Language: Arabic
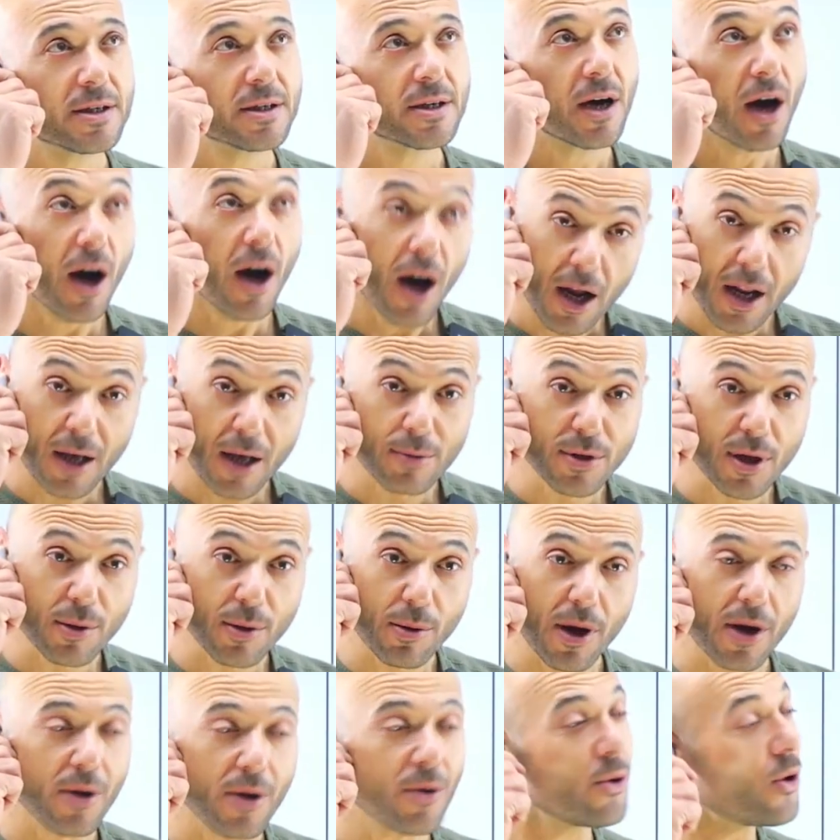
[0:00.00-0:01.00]
اه الخمسه اكبر
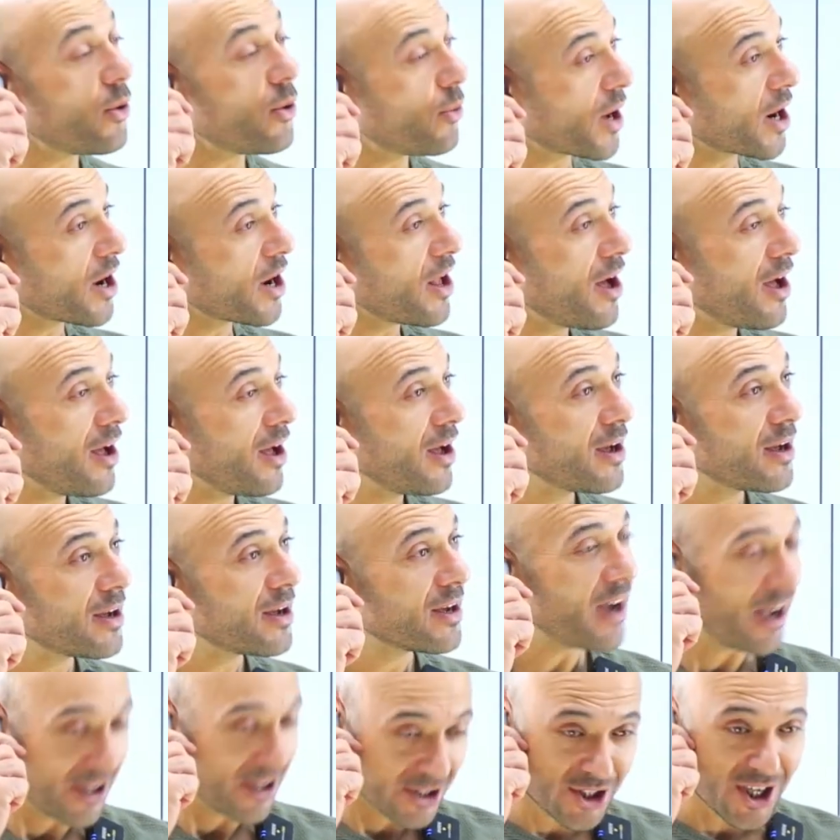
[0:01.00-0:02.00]
والله
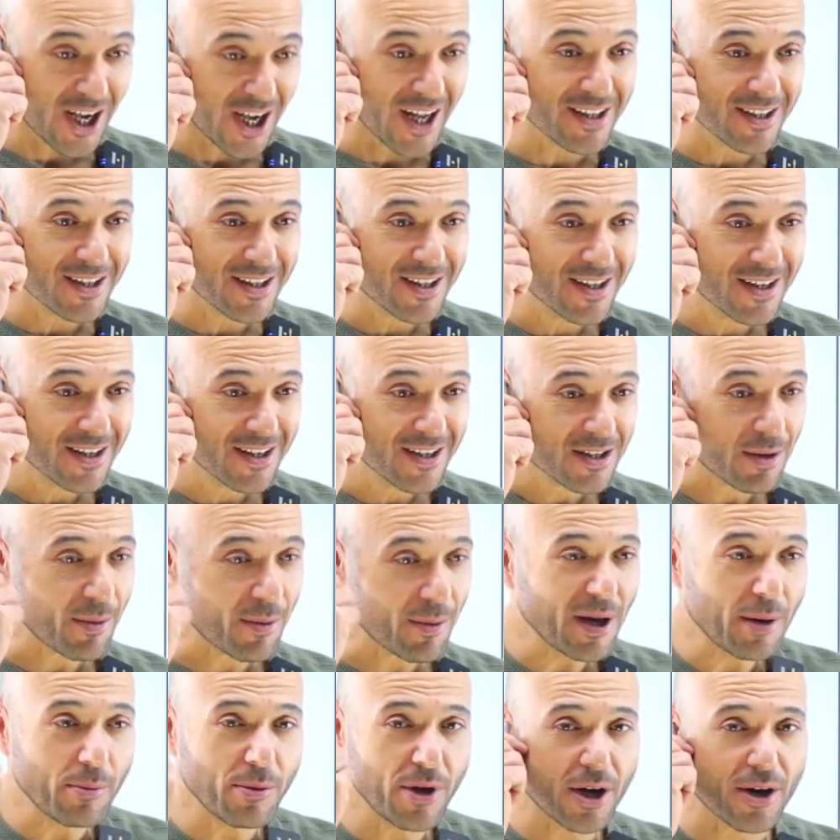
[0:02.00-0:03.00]
عن جد؟ طب
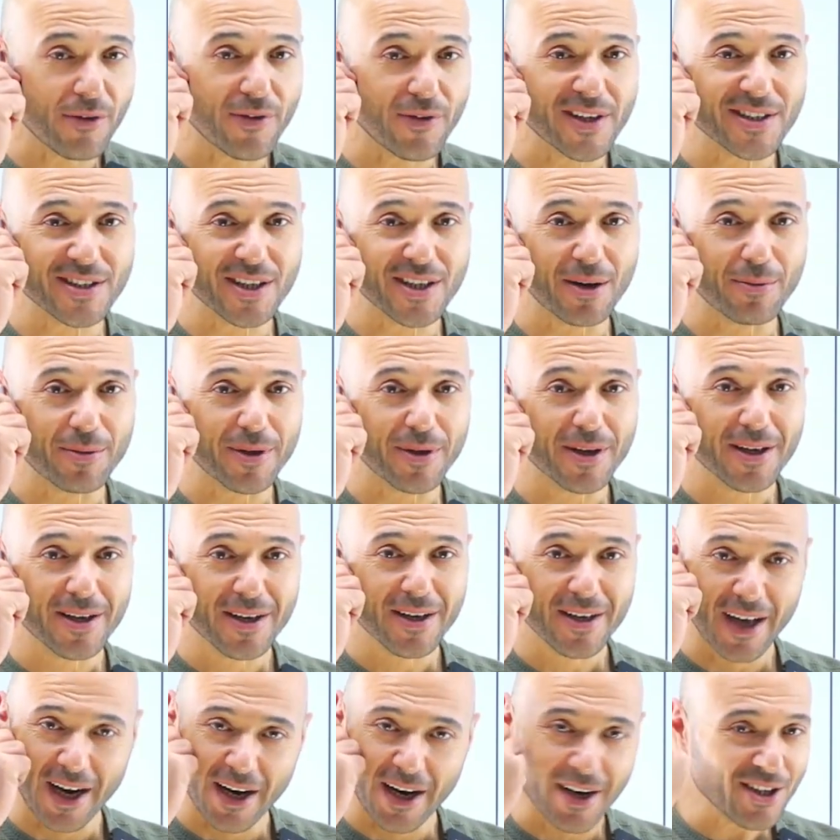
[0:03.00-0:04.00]
احنا بنعرف يا زلمه
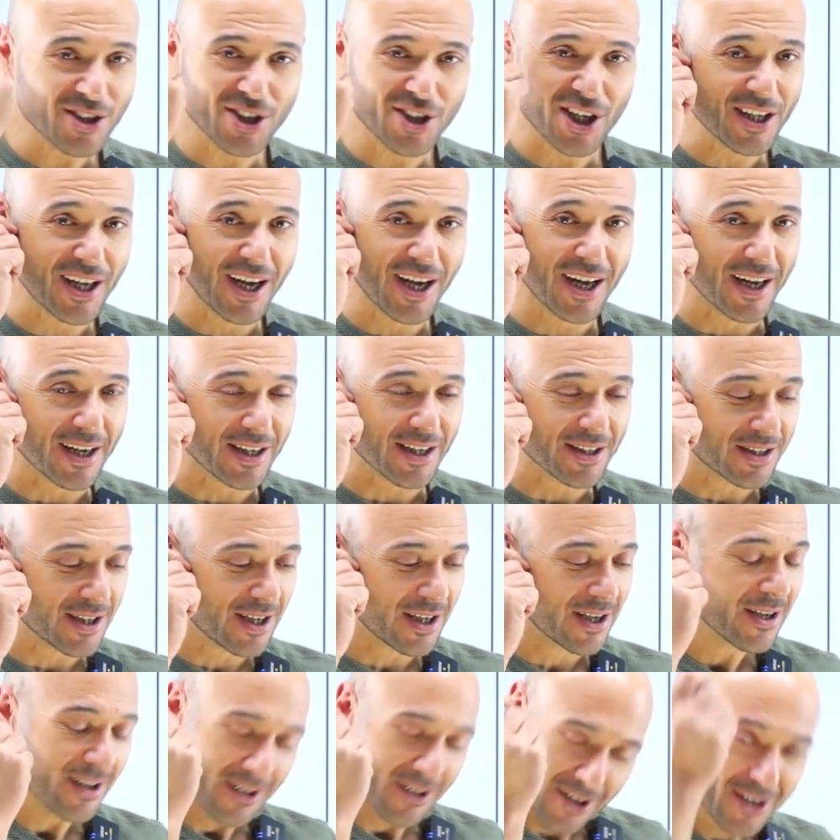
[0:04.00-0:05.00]
يعني ليش هذا حالك انت؟
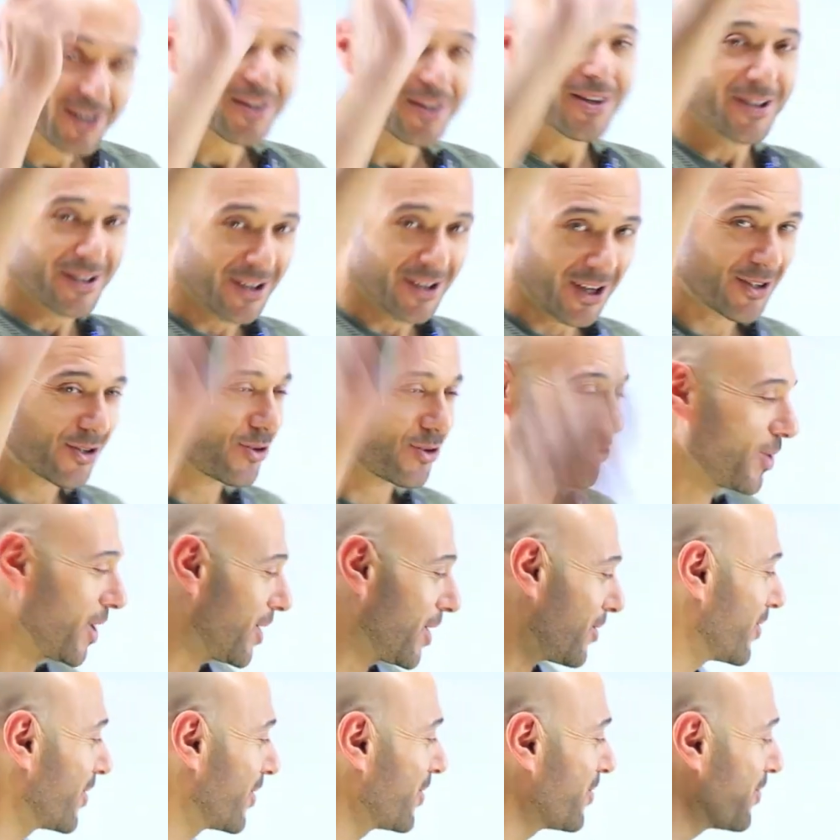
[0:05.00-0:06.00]
يعطيكم
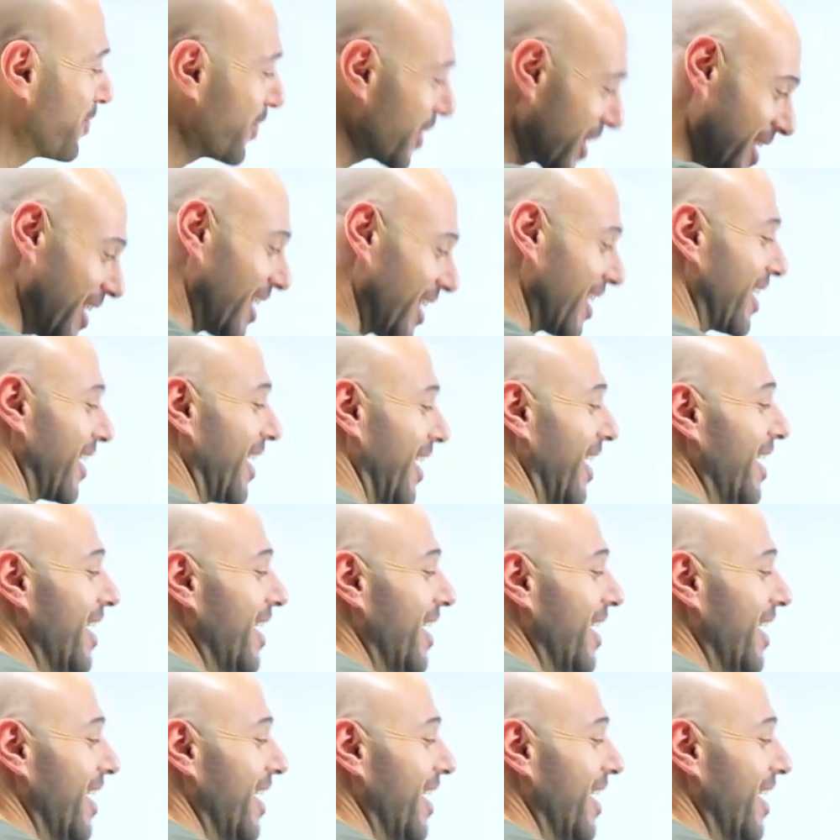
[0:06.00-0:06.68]
العافيه يلا